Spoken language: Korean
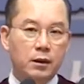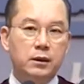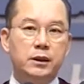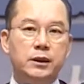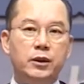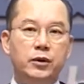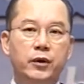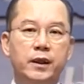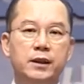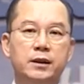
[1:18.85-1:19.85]
첫째로
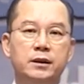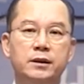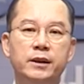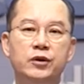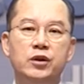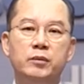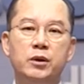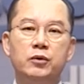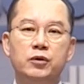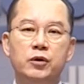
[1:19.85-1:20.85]
교회는
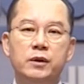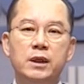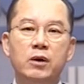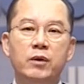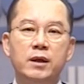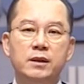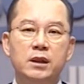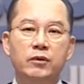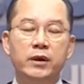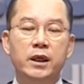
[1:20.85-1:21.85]
예수님의 구속사
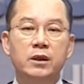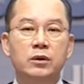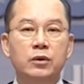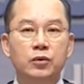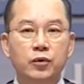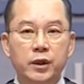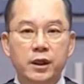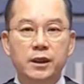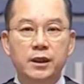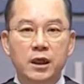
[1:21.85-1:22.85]
완성을 위한
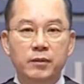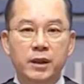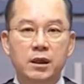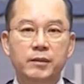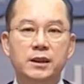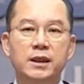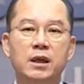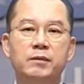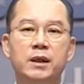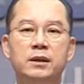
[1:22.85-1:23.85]
구령의 열매를
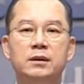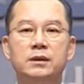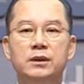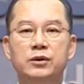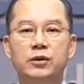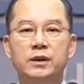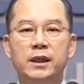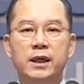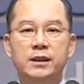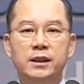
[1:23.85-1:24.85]
맺어야만 그
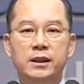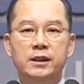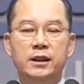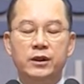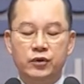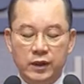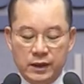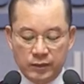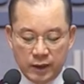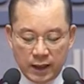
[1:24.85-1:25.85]
존재 가치를 지킬 수
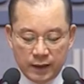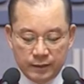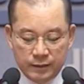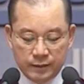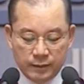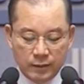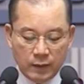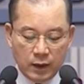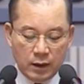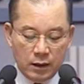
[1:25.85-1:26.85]
있습니다.
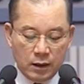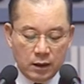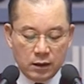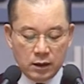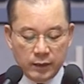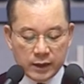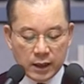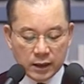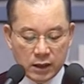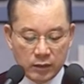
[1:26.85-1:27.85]

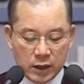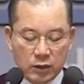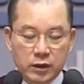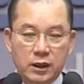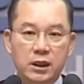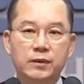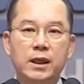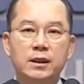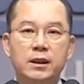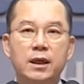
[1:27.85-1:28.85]
11장 12절부터
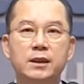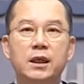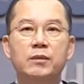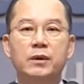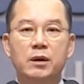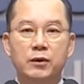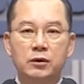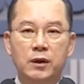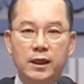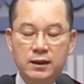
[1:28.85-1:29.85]
14절까지 함께
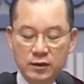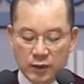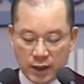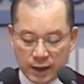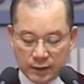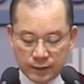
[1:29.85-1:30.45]
봉독하겠습니다.